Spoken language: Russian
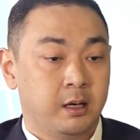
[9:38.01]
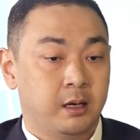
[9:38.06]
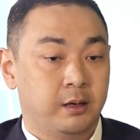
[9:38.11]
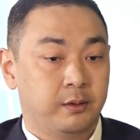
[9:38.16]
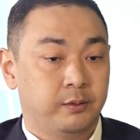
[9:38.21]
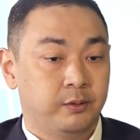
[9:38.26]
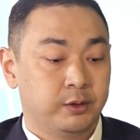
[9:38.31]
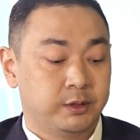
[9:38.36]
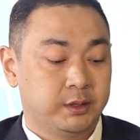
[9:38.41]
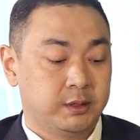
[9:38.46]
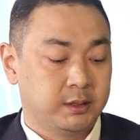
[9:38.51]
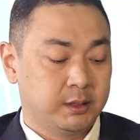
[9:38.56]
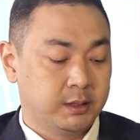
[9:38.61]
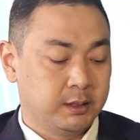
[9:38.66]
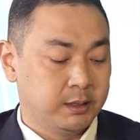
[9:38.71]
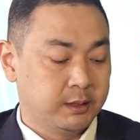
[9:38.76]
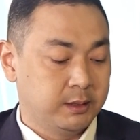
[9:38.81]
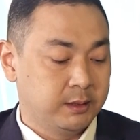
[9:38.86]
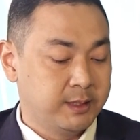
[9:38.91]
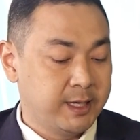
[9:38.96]
Вот.
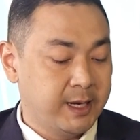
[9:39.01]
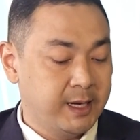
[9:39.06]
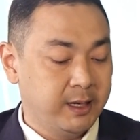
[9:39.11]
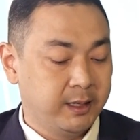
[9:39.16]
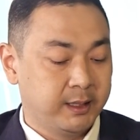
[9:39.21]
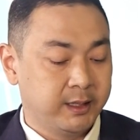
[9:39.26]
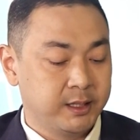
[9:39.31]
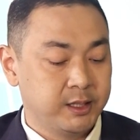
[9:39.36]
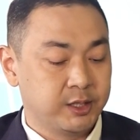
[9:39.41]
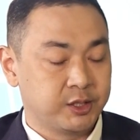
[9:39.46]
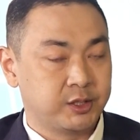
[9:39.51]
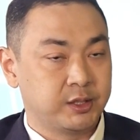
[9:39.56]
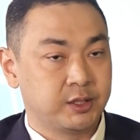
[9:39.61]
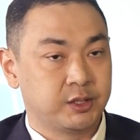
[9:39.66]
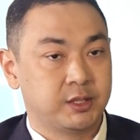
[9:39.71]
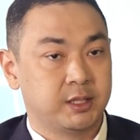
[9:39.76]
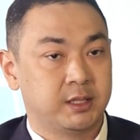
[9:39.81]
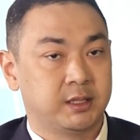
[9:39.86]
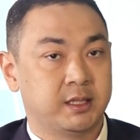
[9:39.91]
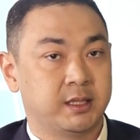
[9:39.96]
Э, далее, конечно
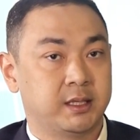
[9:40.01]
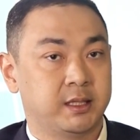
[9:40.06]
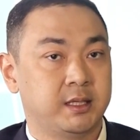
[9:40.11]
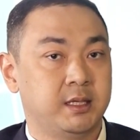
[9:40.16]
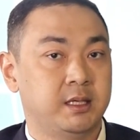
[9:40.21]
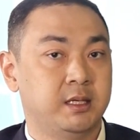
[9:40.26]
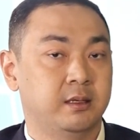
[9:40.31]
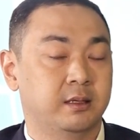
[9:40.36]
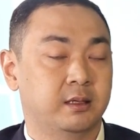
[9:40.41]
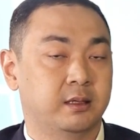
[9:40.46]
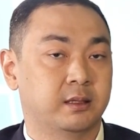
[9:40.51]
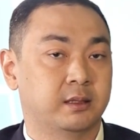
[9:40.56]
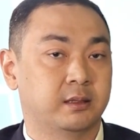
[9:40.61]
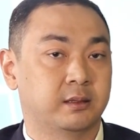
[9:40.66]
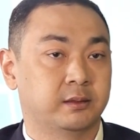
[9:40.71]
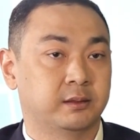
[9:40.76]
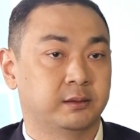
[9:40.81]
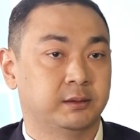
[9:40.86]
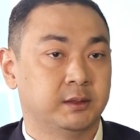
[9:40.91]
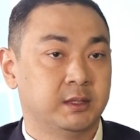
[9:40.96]
же, это и
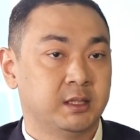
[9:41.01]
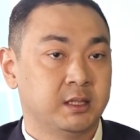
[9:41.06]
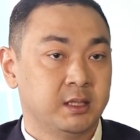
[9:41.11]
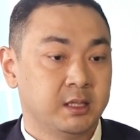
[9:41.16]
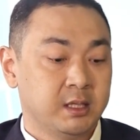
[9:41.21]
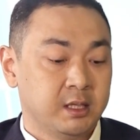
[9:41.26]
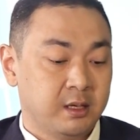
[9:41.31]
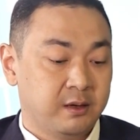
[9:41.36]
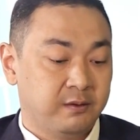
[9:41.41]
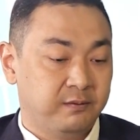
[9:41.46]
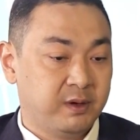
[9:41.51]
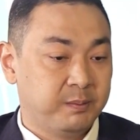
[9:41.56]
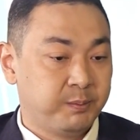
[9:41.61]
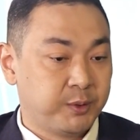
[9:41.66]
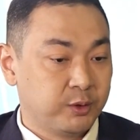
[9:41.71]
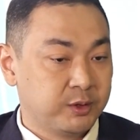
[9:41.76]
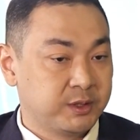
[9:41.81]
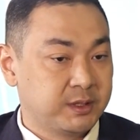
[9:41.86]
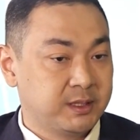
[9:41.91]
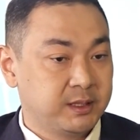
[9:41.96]
э,
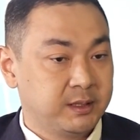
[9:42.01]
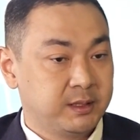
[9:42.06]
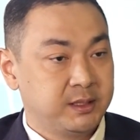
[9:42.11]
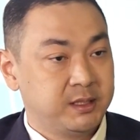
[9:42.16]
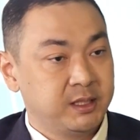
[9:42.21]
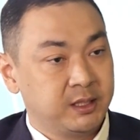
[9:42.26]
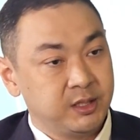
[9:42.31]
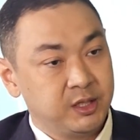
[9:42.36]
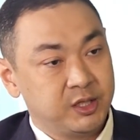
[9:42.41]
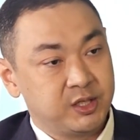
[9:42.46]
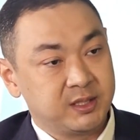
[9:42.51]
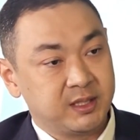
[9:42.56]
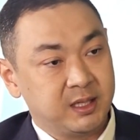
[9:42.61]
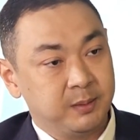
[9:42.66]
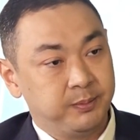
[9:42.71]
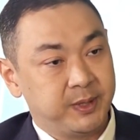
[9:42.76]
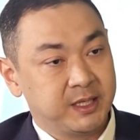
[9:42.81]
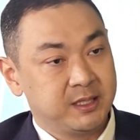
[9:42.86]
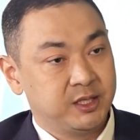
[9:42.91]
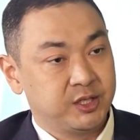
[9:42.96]
вопросы
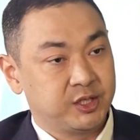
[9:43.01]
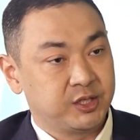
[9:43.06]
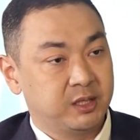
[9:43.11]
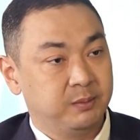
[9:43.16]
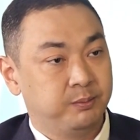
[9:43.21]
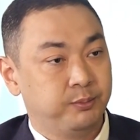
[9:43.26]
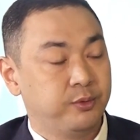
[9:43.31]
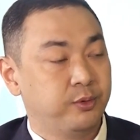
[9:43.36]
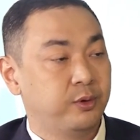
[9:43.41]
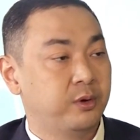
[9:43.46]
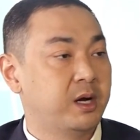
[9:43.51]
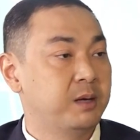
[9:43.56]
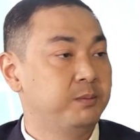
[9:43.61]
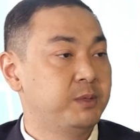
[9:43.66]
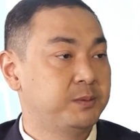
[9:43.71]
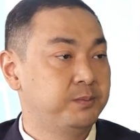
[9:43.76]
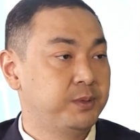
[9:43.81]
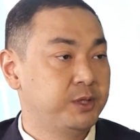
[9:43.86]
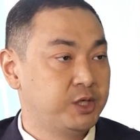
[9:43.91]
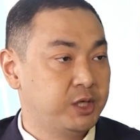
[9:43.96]
технической поддержки по
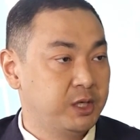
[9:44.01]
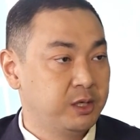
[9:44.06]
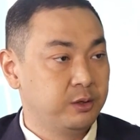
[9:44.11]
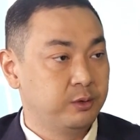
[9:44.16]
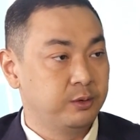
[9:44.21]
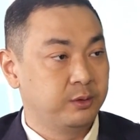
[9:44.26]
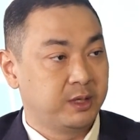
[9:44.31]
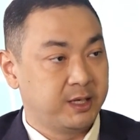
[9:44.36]
обеспечению